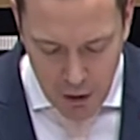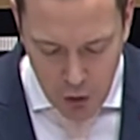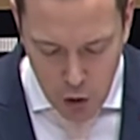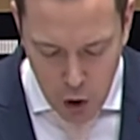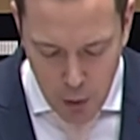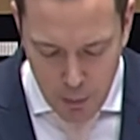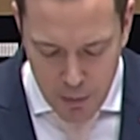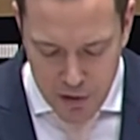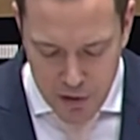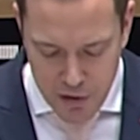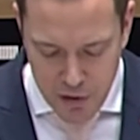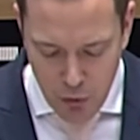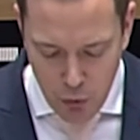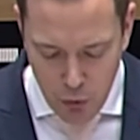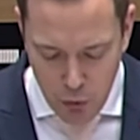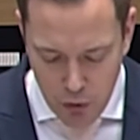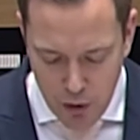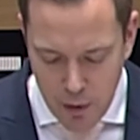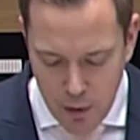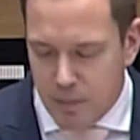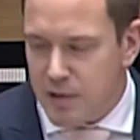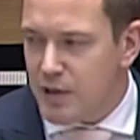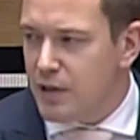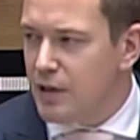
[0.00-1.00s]
der
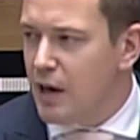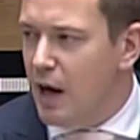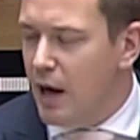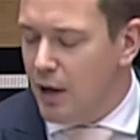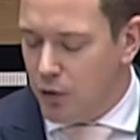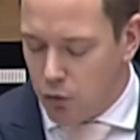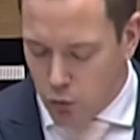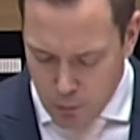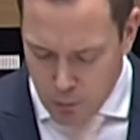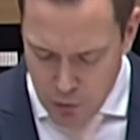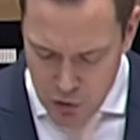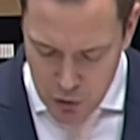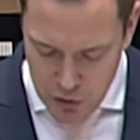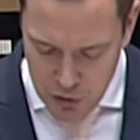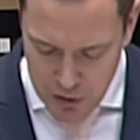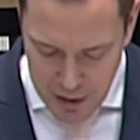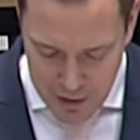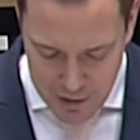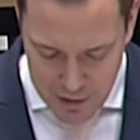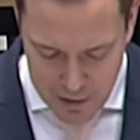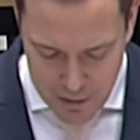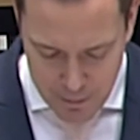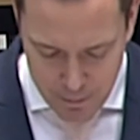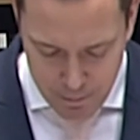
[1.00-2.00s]
Kommission im Senat
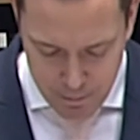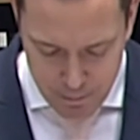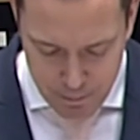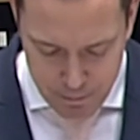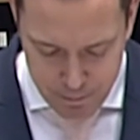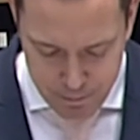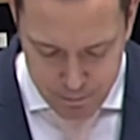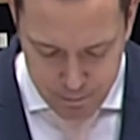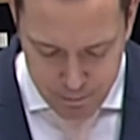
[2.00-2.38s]
umzusetzen.